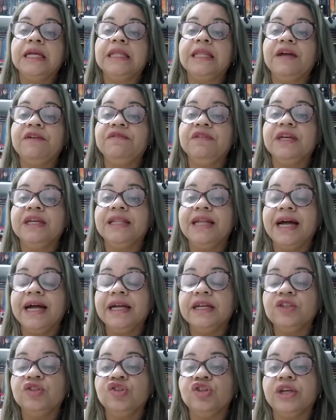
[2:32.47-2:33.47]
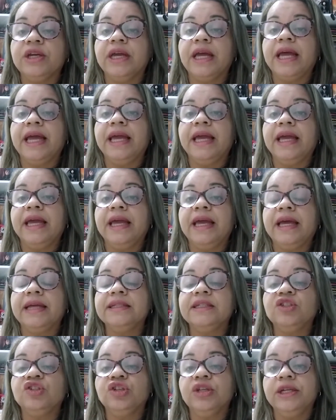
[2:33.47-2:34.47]
Na verdade, é,
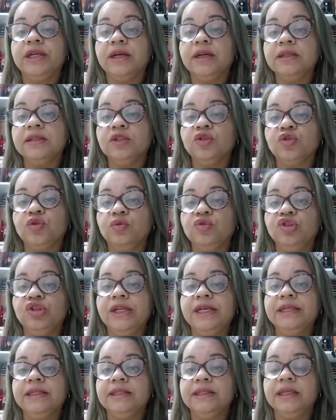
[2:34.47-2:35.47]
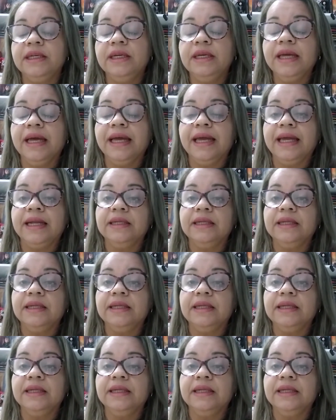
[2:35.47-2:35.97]
essas crianças com dislexia,